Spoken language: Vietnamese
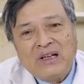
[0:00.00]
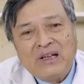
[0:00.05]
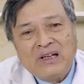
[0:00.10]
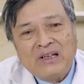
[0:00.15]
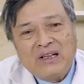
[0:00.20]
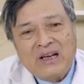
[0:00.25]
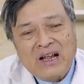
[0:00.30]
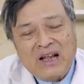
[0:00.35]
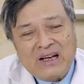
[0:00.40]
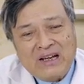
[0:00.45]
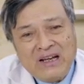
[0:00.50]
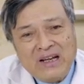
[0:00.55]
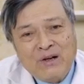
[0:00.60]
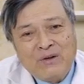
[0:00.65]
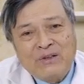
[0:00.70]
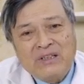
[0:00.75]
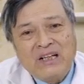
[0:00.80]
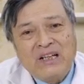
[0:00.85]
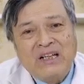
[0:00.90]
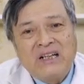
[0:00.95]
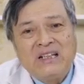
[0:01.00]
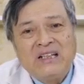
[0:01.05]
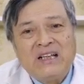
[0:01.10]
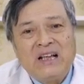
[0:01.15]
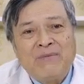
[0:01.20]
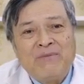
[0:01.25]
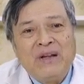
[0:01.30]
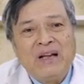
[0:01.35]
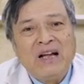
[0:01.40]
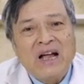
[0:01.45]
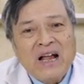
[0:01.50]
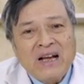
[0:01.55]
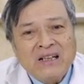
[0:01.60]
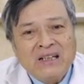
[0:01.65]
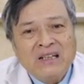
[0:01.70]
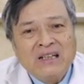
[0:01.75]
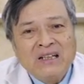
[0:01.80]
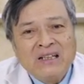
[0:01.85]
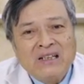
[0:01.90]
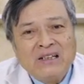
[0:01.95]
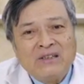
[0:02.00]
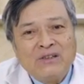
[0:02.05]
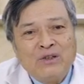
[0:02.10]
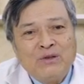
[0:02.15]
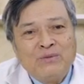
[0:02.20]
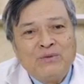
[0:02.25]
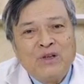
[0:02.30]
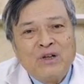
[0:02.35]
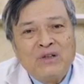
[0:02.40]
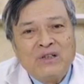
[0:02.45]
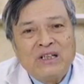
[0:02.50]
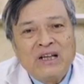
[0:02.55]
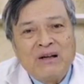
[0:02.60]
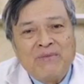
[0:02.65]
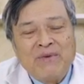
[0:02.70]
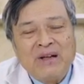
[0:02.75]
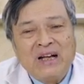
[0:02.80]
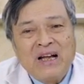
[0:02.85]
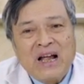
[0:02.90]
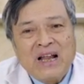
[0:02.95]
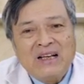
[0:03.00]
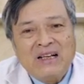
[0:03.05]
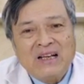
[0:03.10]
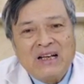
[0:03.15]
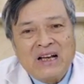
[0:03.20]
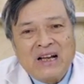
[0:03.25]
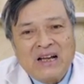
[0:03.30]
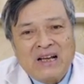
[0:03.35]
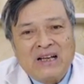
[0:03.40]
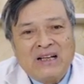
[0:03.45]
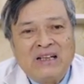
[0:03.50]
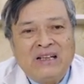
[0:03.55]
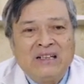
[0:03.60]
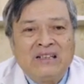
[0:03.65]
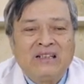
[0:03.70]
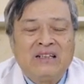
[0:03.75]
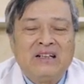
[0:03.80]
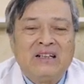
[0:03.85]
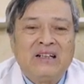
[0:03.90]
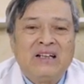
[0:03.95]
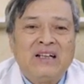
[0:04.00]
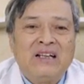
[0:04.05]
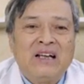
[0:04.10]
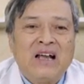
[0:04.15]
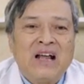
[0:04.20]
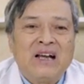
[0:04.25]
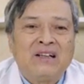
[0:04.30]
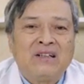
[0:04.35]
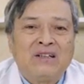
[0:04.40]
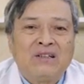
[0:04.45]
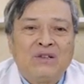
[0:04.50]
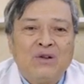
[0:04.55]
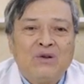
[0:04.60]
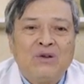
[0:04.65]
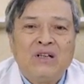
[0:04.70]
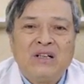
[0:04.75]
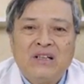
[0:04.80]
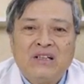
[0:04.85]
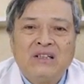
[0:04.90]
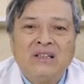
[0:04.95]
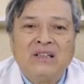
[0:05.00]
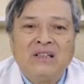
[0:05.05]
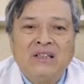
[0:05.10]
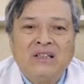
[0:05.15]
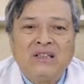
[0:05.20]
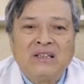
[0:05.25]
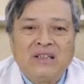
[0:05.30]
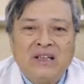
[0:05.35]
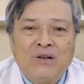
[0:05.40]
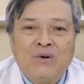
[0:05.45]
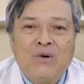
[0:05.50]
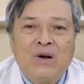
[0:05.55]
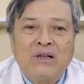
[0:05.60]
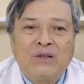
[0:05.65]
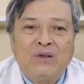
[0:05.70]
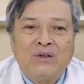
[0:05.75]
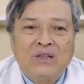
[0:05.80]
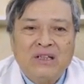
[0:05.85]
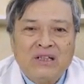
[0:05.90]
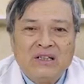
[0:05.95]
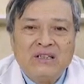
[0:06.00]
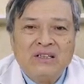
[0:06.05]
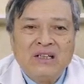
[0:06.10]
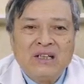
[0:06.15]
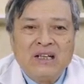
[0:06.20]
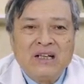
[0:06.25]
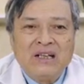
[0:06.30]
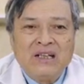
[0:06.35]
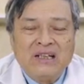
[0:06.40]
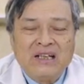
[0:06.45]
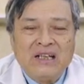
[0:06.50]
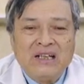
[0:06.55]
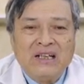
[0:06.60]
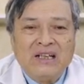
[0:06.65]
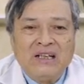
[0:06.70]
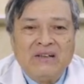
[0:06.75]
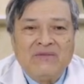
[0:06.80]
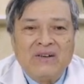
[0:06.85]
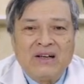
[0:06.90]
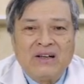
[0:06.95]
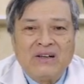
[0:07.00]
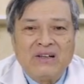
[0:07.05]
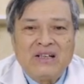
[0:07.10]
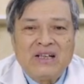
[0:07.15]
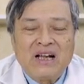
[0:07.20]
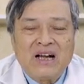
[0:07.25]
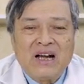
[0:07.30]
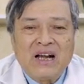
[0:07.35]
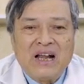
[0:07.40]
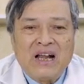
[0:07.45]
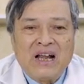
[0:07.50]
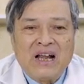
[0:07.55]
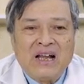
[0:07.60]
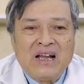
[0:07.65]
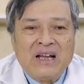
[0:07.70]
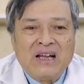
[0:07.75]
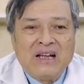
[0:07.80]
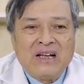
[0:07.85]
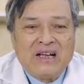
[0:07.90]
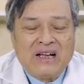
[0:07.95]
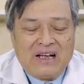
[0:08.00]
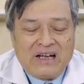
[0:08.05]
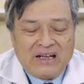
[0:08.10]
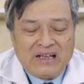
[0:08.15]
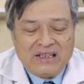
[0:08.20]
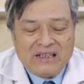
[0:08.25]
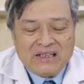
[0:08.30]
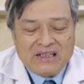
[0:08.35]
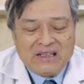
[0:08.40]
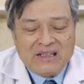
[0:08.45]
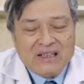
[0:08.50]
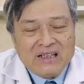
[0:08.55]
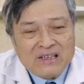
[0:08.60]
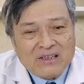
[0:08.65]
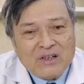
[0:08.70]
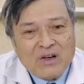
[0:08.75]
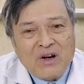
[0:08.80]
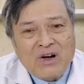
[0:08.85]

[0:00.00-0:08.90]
đấy, để điều trị cái trẻ biếng ăn giúp cho trẻ biếng ăn là trở lên ăn tốt hơn tiêu hóa tốt hơn thì phải nói rằng là à, cái sự lựa